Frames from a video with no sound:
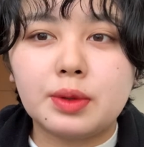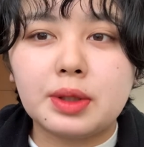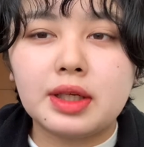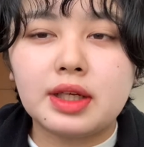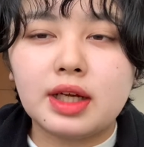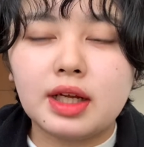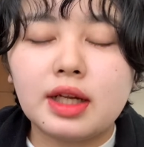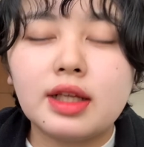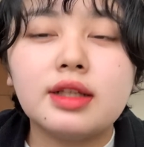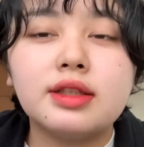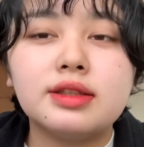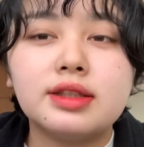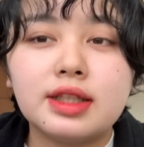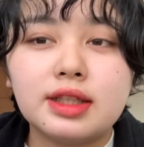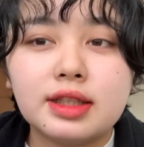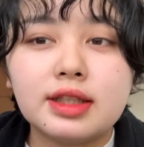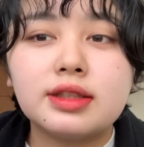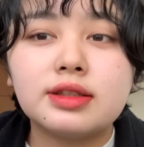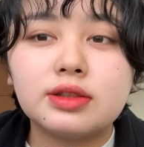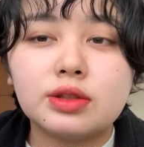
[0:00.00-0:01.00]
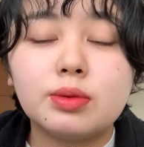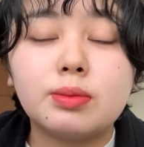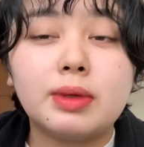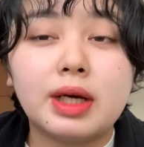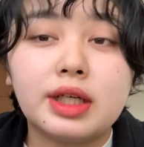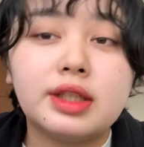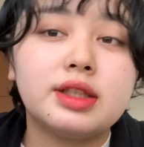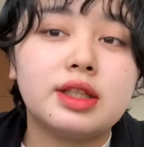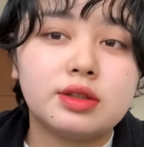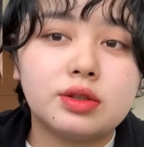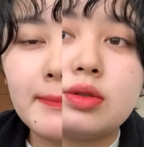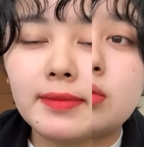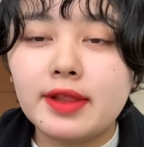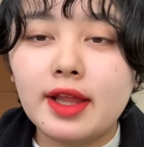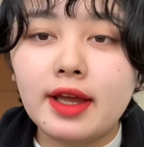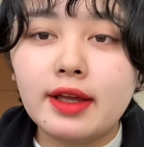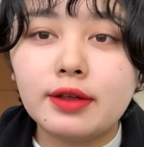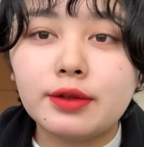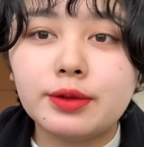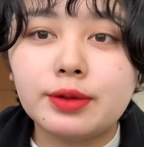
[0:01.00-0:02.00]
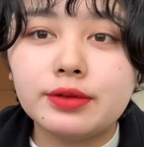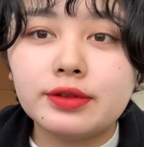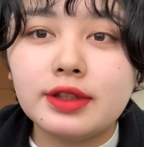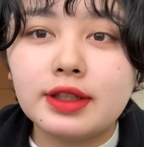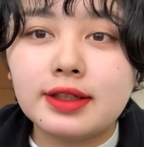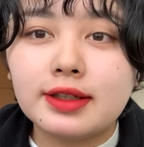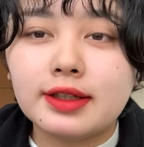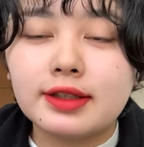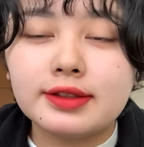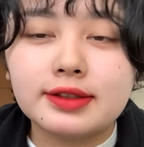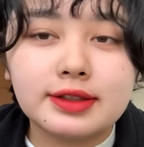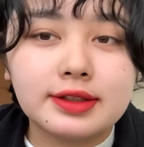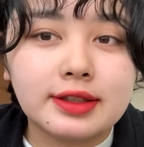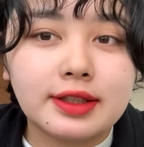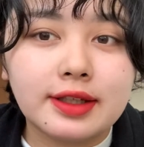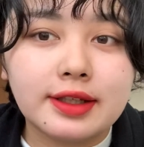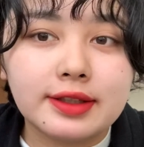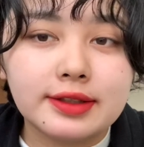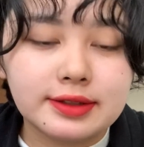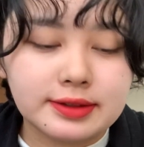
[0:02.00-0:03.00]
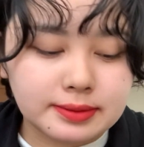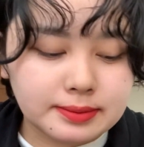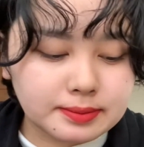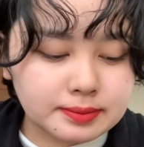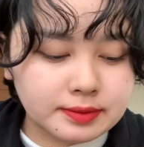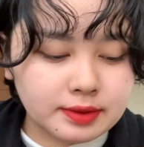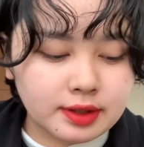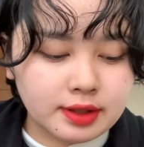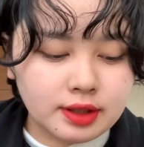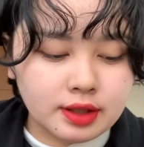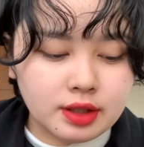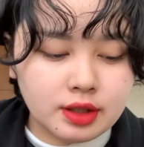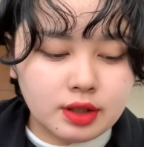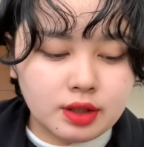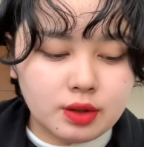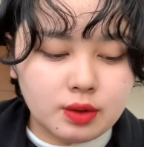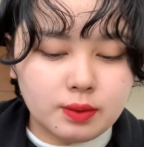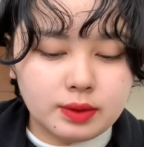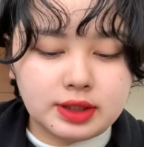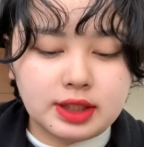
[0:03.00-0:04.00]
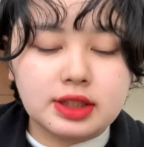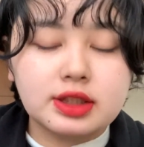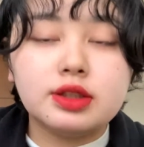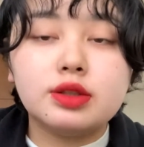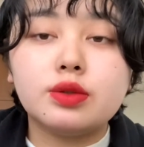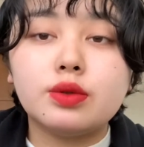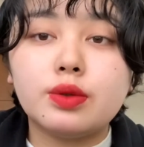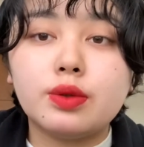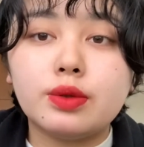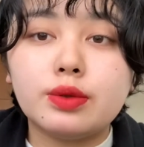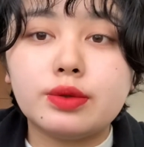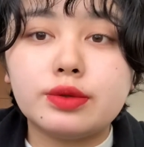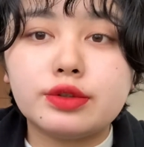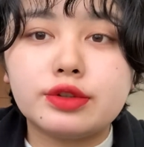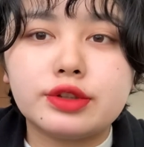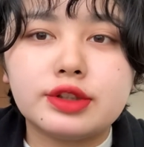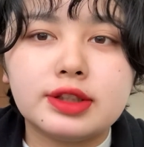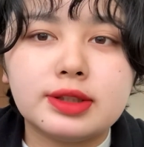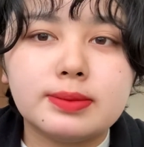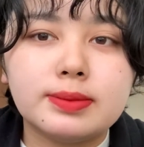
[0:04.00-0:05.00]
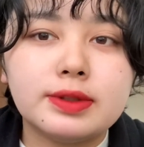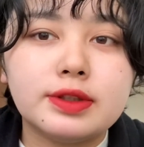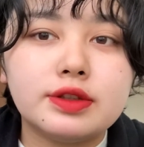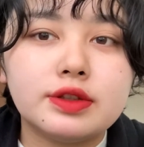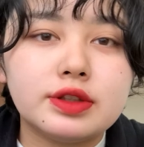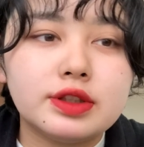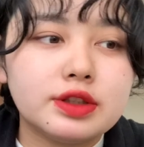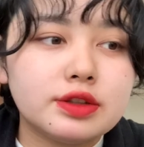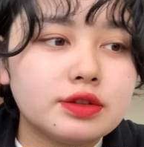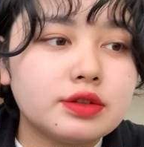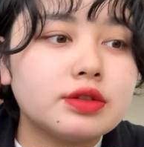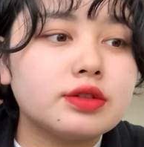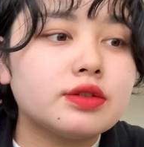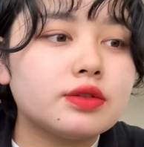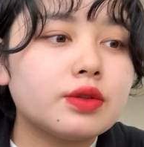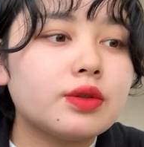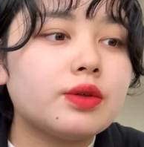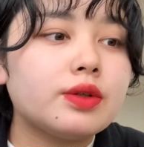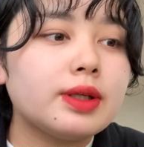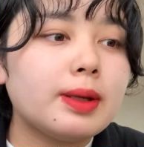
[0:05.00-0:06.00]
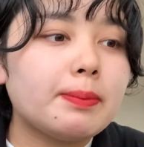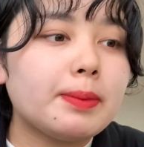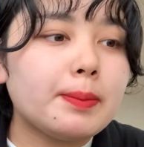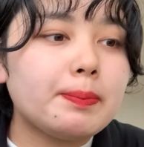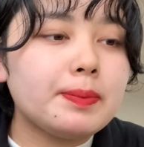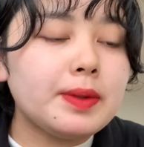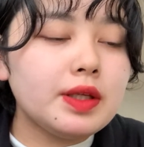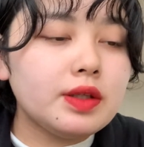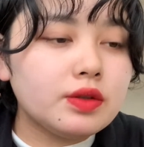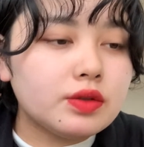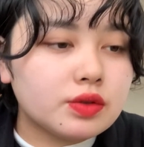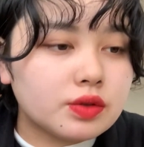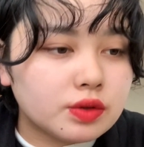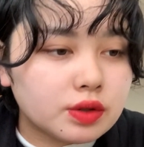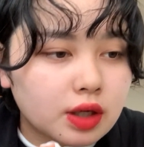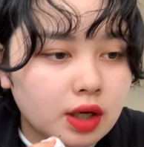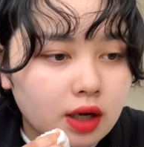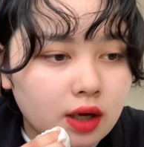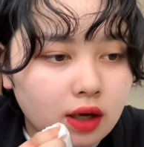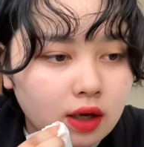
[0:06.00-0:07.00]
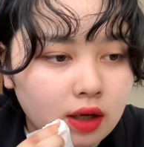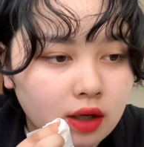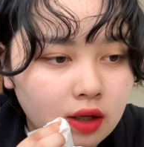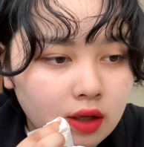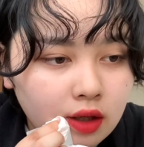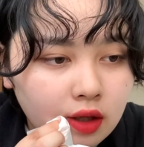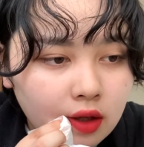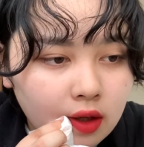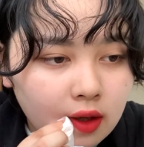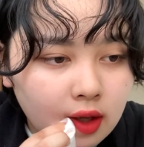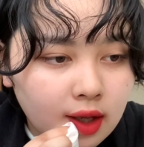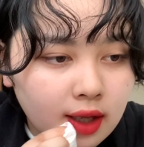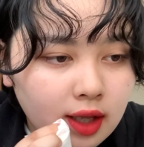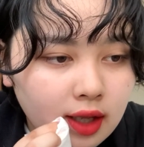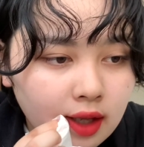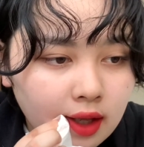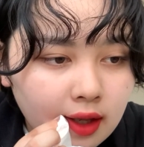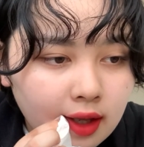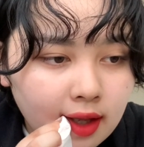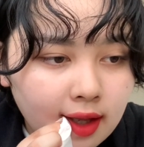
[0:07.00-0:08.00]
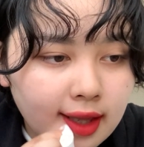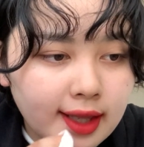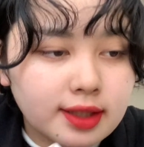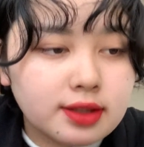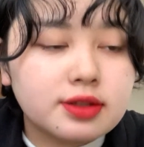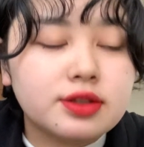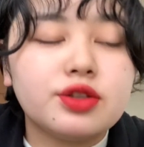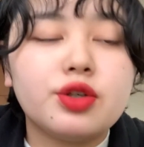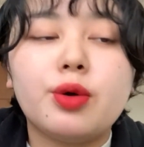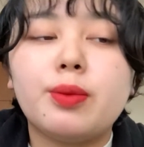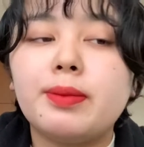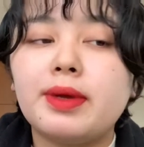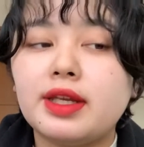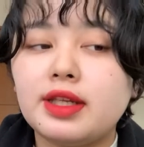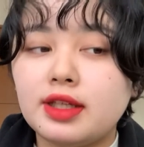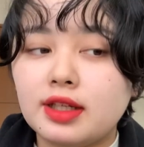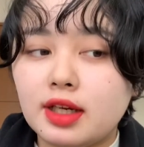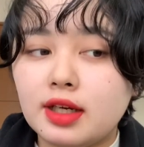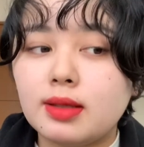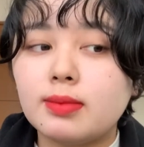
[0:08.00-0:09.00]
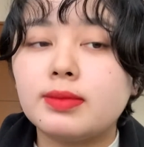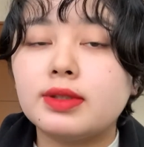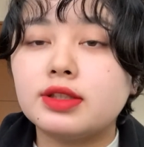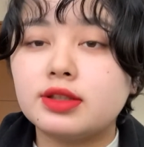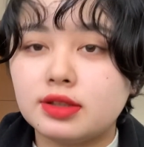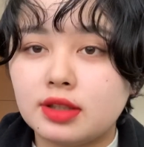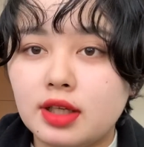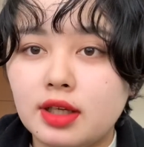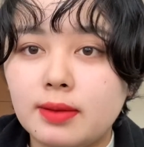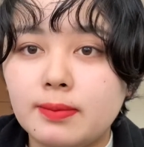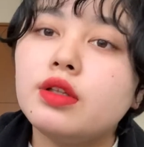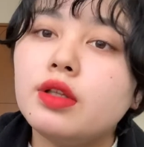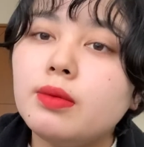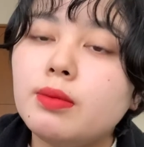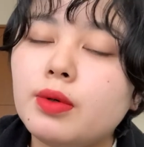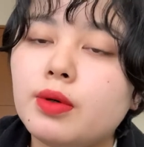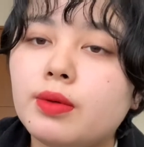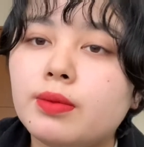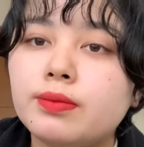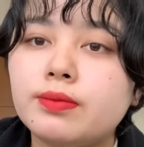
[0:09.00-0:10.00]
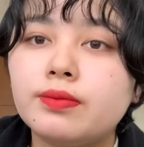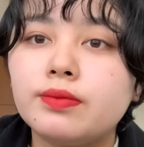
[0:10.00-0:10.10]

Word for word: れから手出すのもありだと思うはいこんな感じです私の唇に塗るとやっぱピンクが強めになりますねでも